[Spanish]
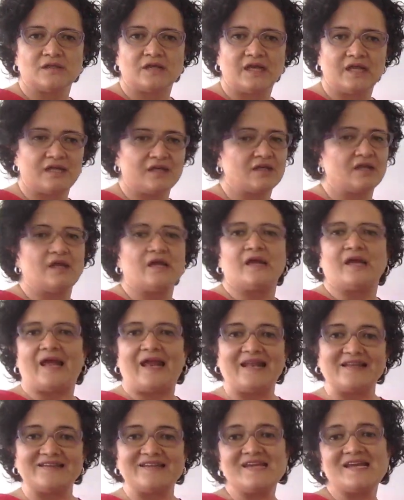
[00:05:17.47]
en
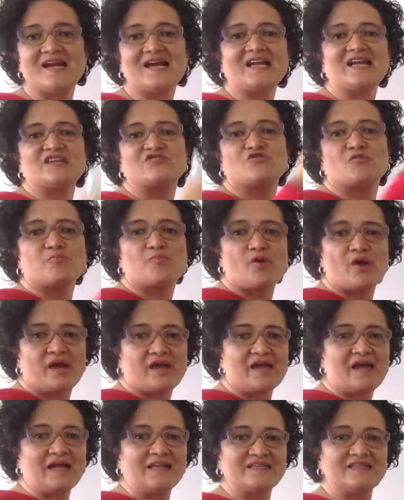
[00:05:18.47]
el día que yo
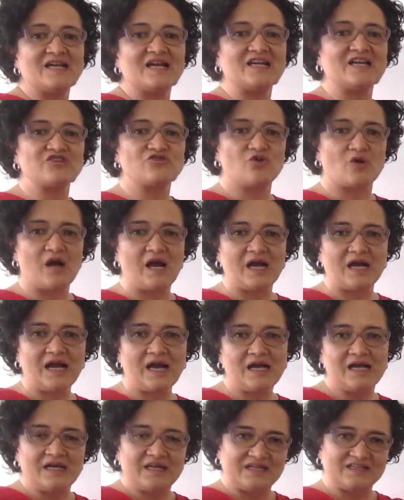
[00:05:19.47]
pueda, el día que yo
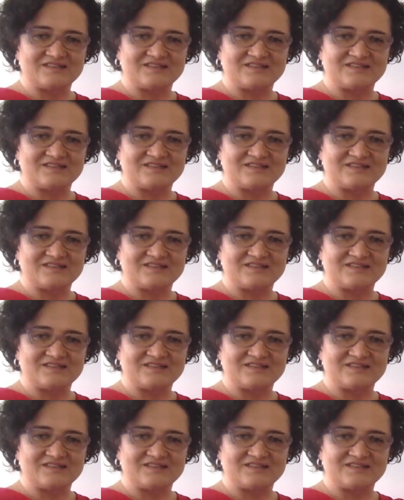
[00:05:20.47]
haga,